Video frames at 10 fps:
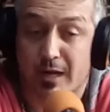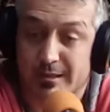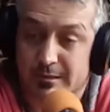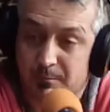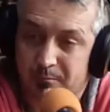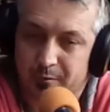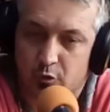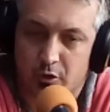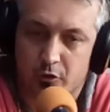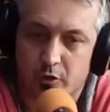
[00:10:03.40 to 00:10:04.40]
encontrás
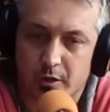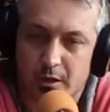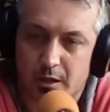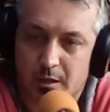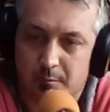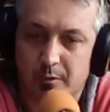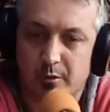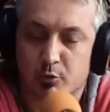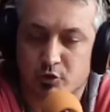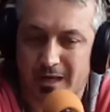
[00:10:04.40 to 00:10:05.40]
con lo que
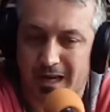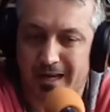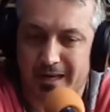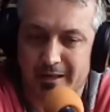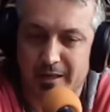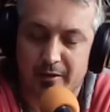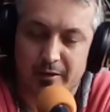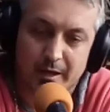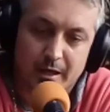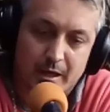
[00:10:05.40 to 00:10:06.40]
vivimos acá en la
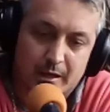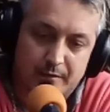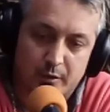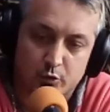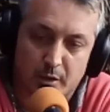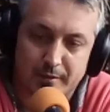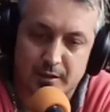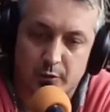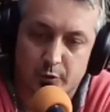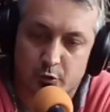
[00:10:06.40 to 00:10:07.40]
realidad de, de
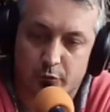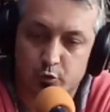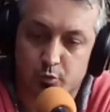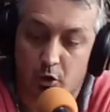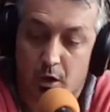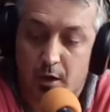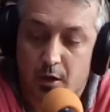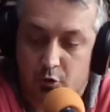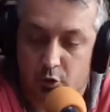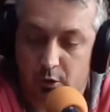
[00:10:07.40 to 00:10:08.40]
justamente de nuestro
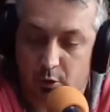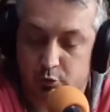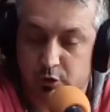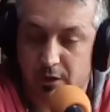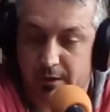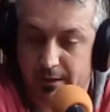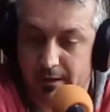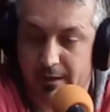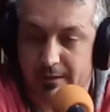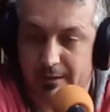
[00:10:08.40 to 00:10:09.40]
fútbol? Con lo, a
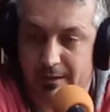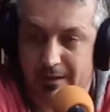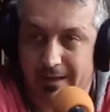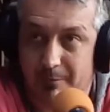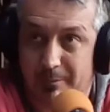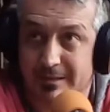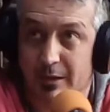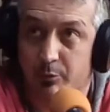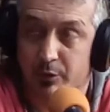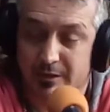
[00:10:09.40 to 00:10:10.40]
ustedes que le ha, eh,
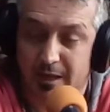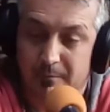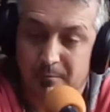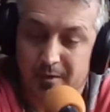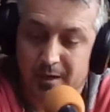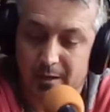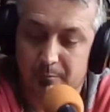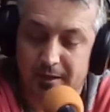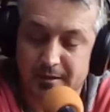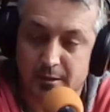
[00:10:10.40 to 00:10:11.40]
pasado por estar
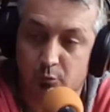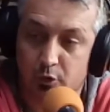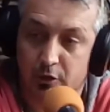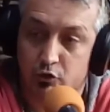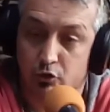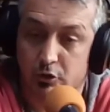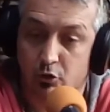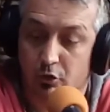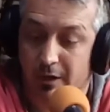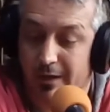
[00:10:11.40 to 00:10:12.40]
en países muy
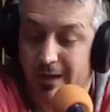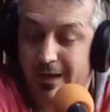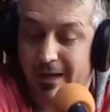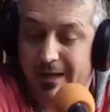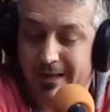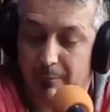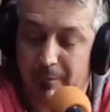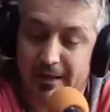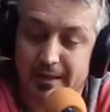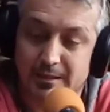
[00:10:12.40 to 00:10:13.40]
exóticos que
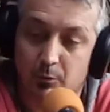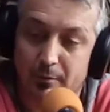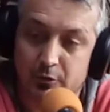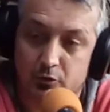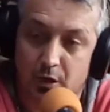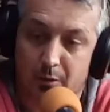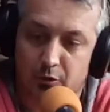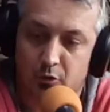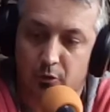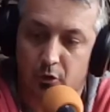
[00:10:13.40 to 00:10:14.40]
capaz que en ese momento
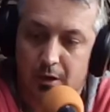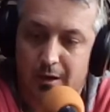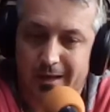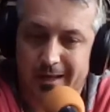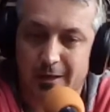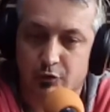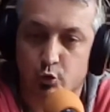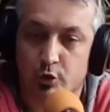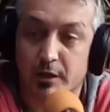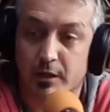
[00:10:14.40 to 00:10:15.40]
estaban como
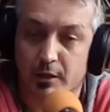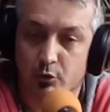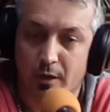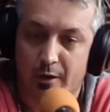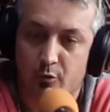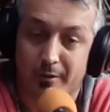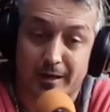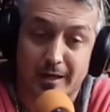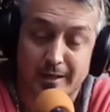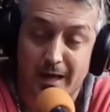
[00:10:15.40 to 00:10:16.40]
en el surgir de una
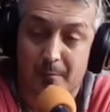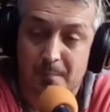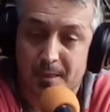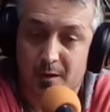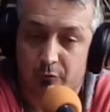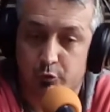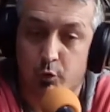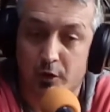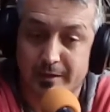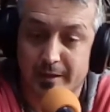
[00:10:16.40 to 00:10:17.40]
nueva realidad
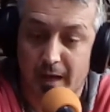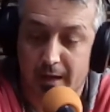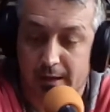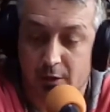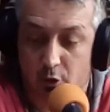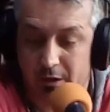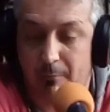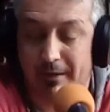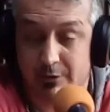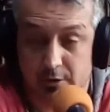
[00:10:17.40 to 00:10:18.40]
futbolística que
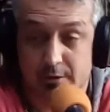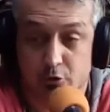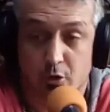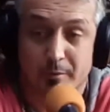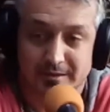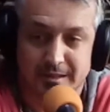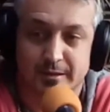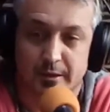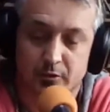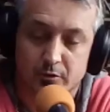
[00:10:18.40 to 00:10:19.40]
hoy capaz que es, otro
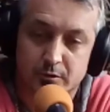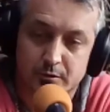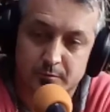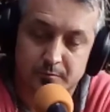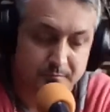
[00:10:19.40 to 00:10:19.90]
presente, ¿no?